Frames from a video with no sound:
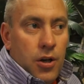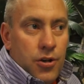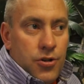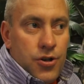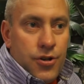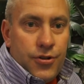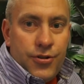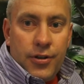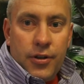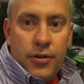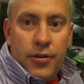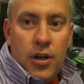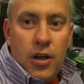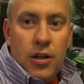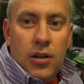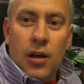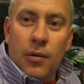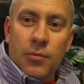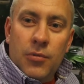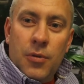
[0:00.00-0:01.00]
Честно говоря,
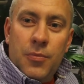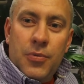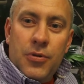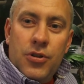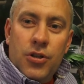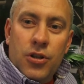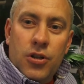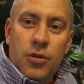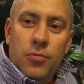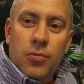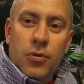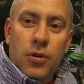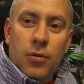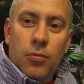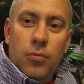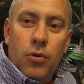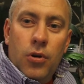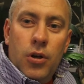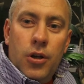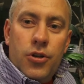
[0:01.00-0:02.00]
нам на пятерых было
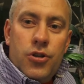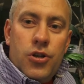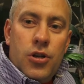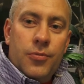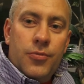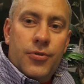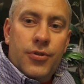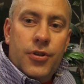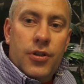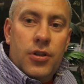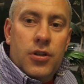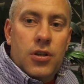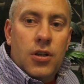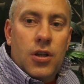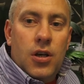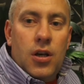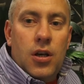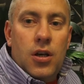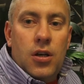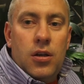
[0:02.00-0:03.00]
более чем
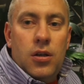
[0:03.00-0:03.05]
сытно,